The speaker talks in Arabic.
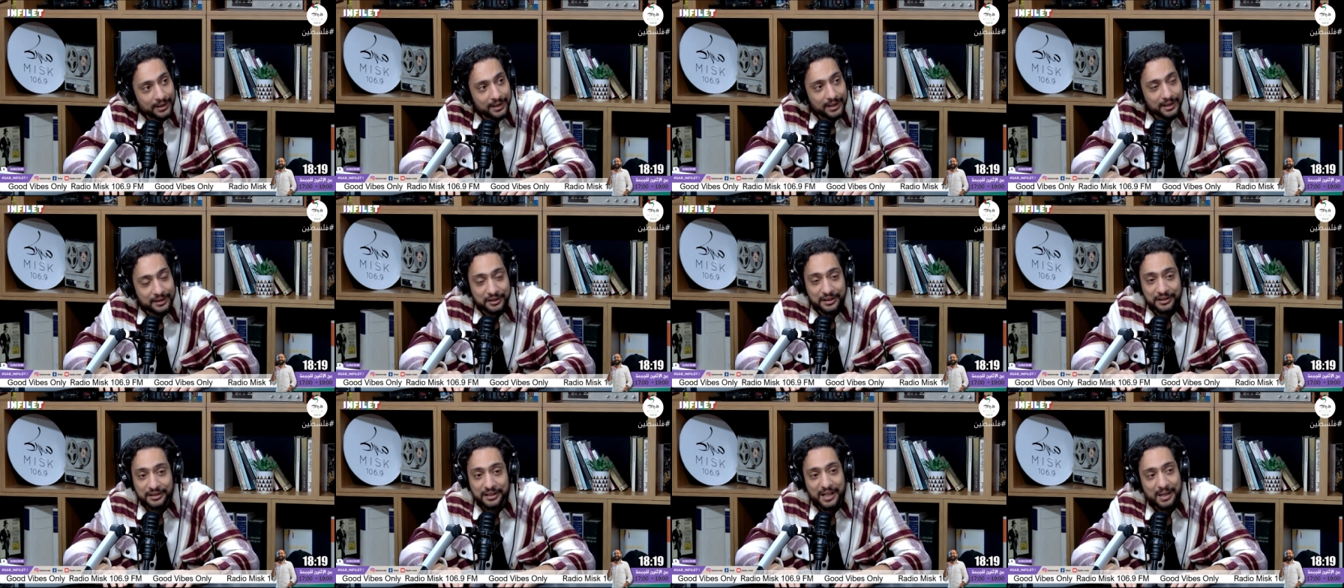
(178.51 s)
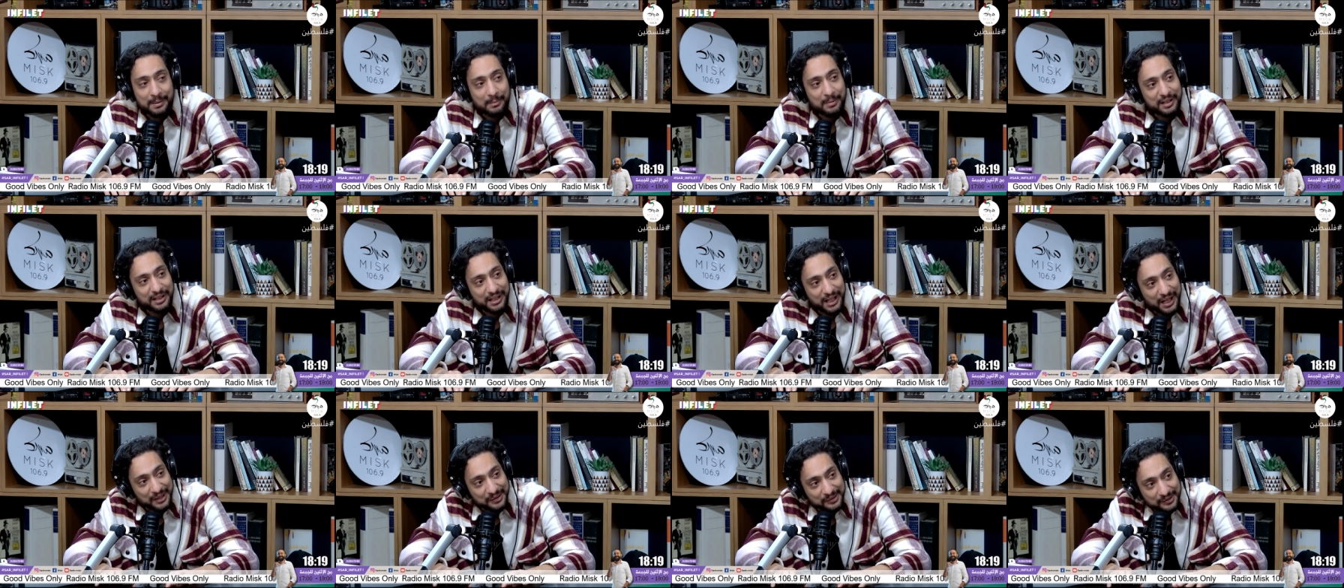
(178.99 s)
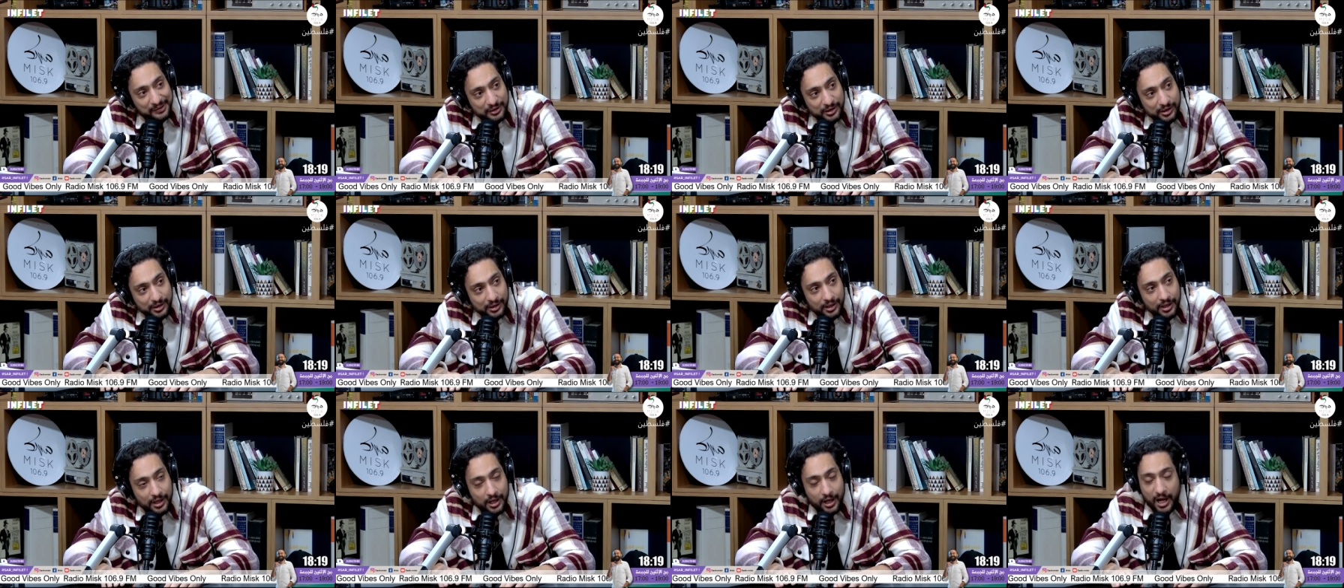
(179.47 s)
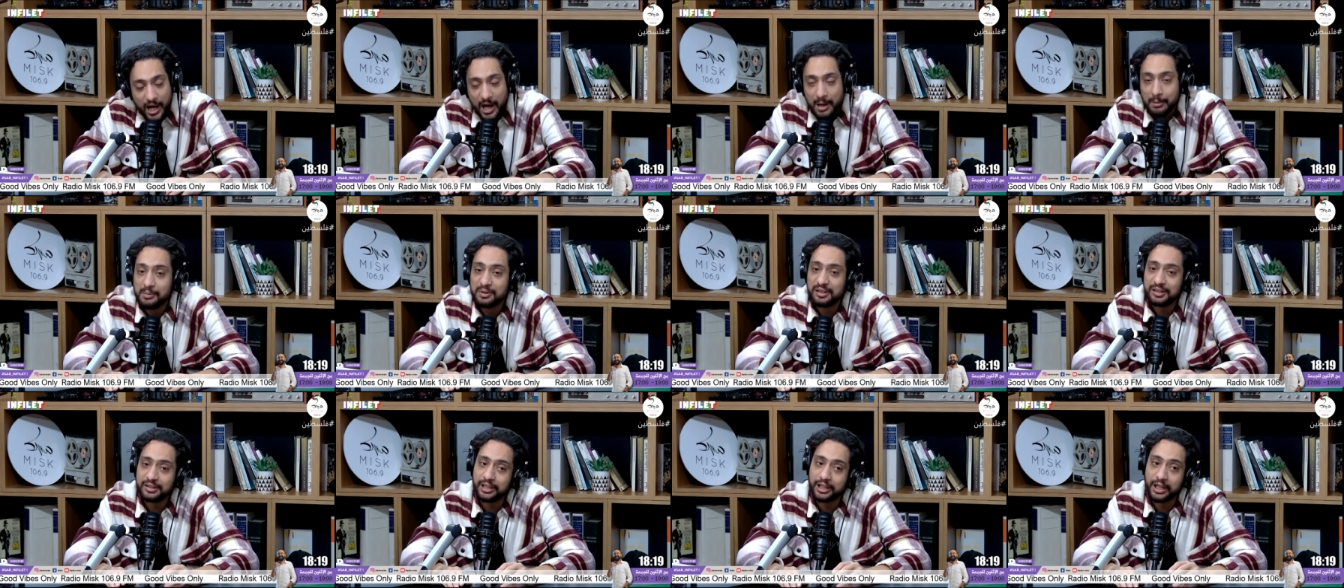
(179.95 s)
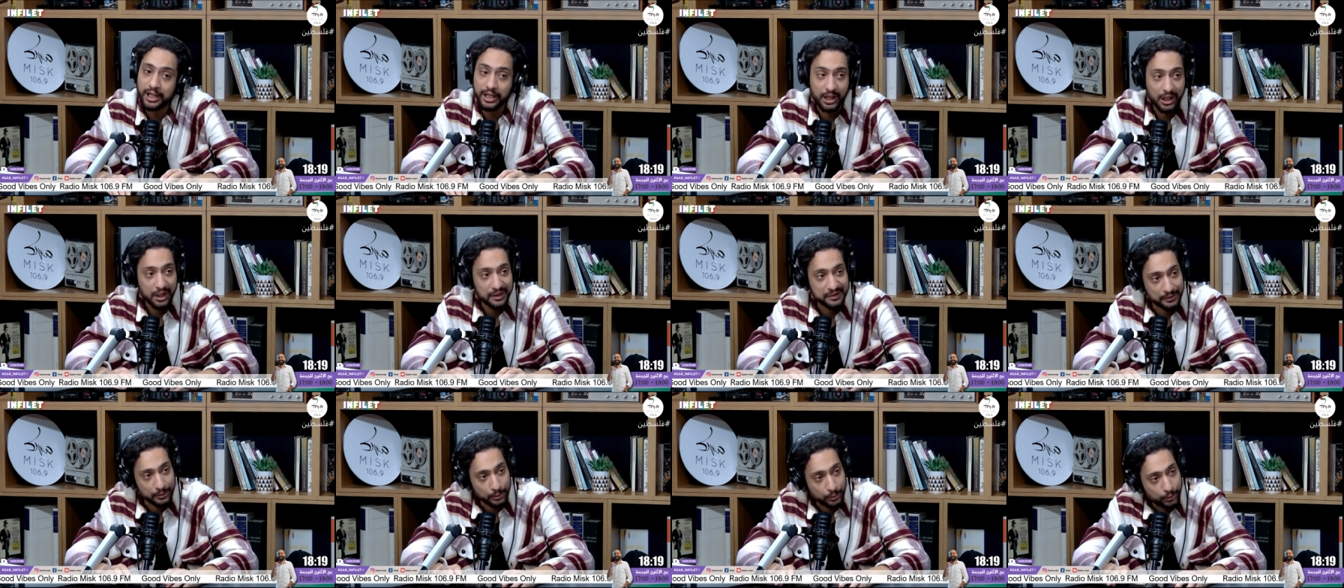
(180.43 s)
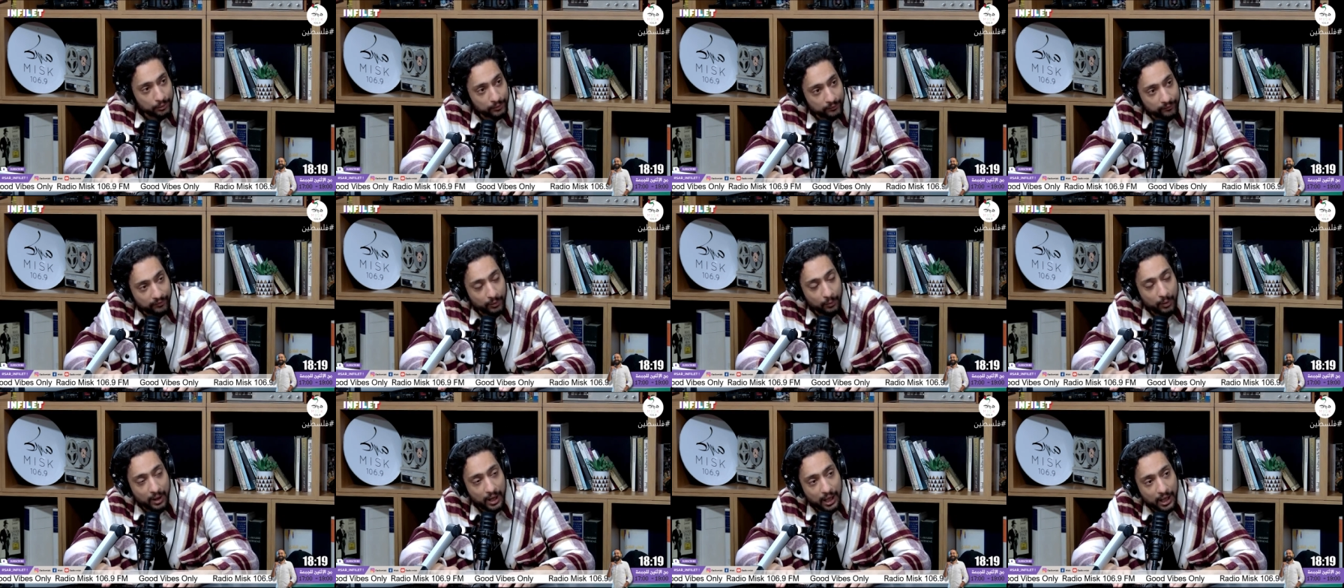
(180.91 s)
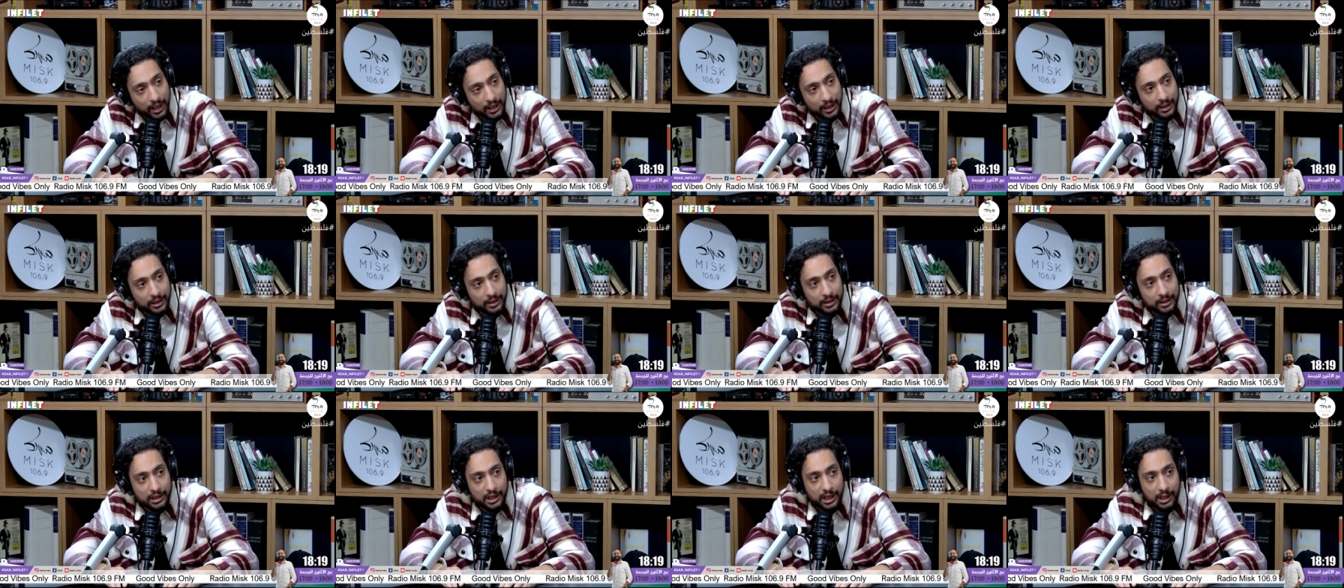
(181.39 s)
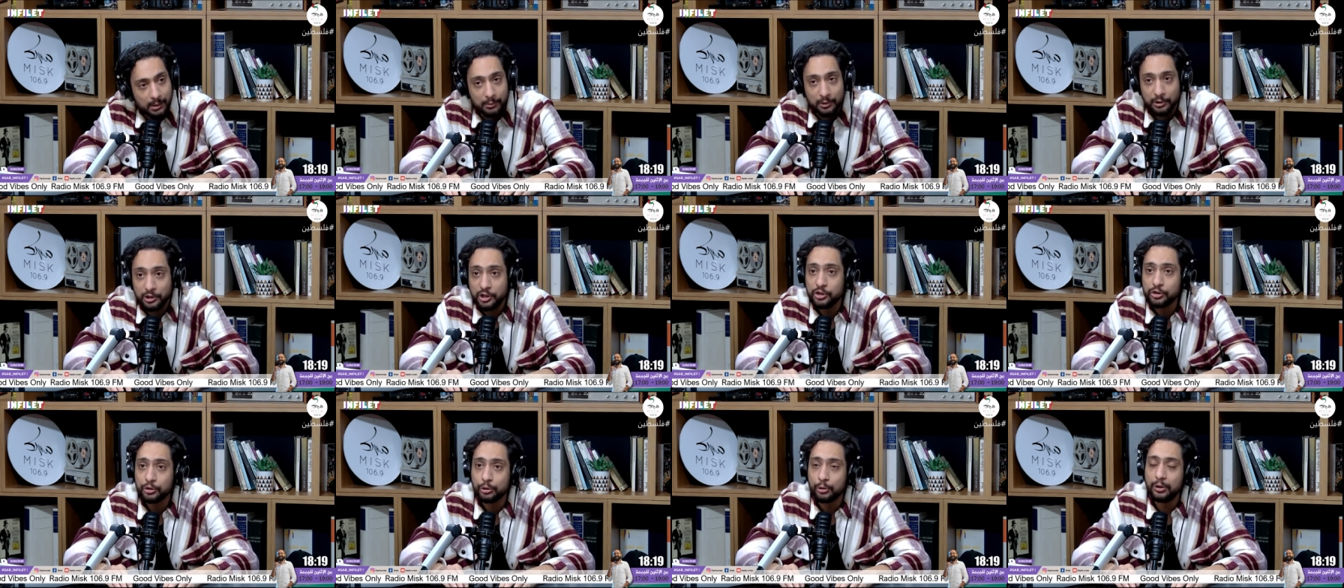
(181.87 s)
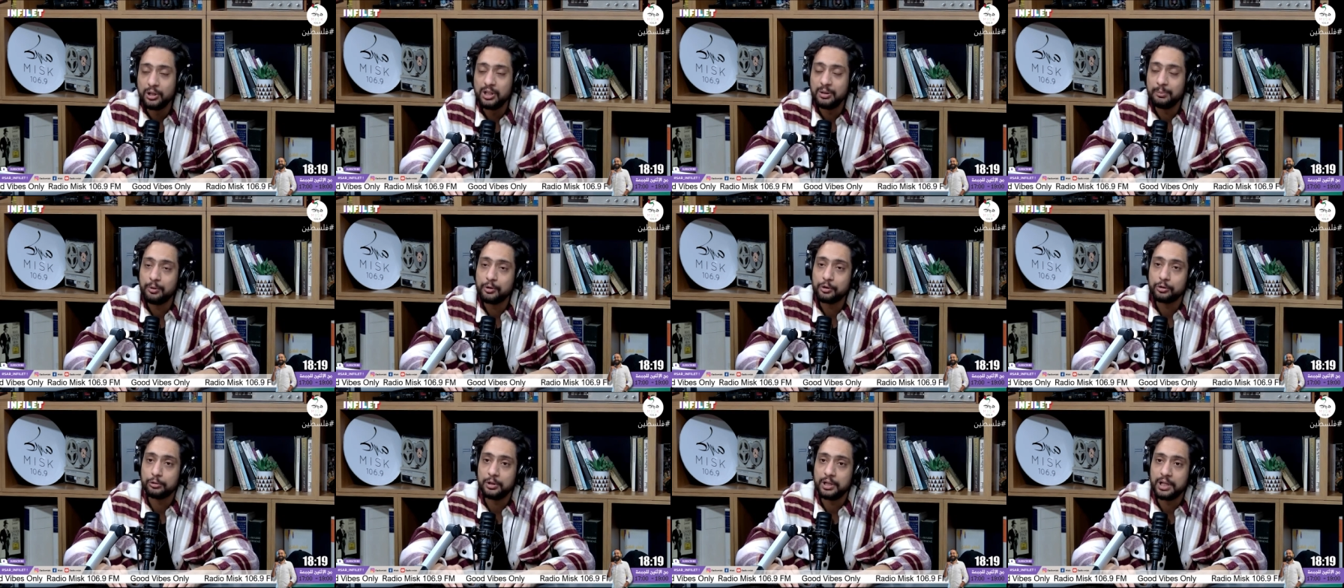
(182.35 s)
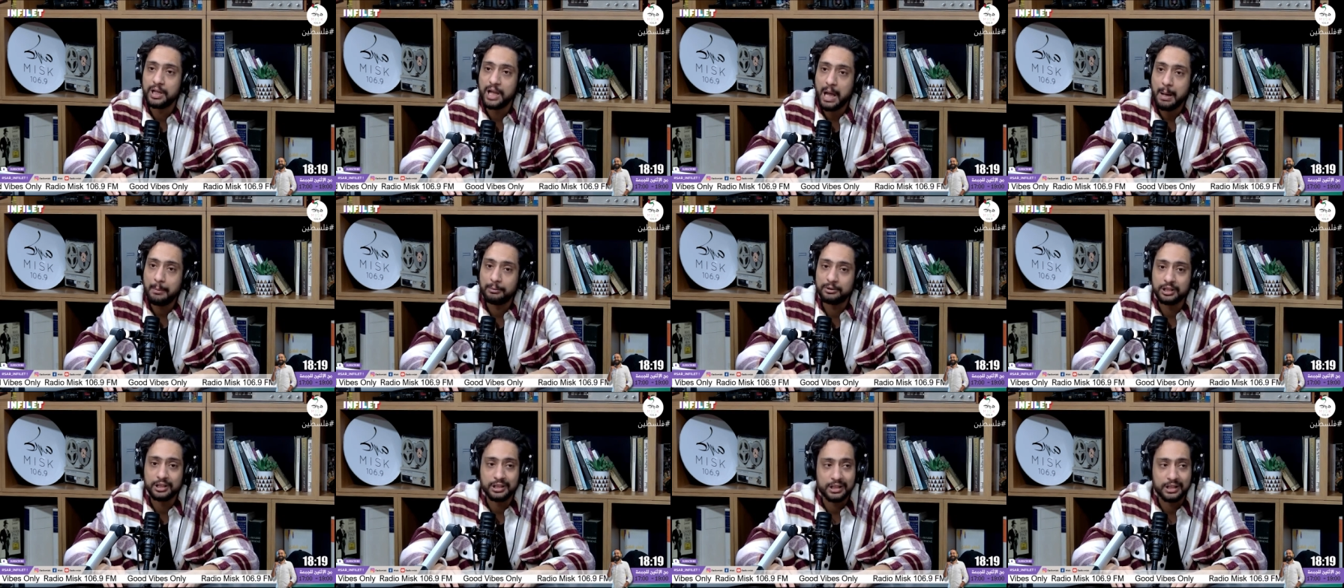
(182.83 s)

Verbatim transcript: دينار ما يتحسش اما صدق نخسروا في الورقه ما تجيش تقول لي برجو ليا يا احمد انت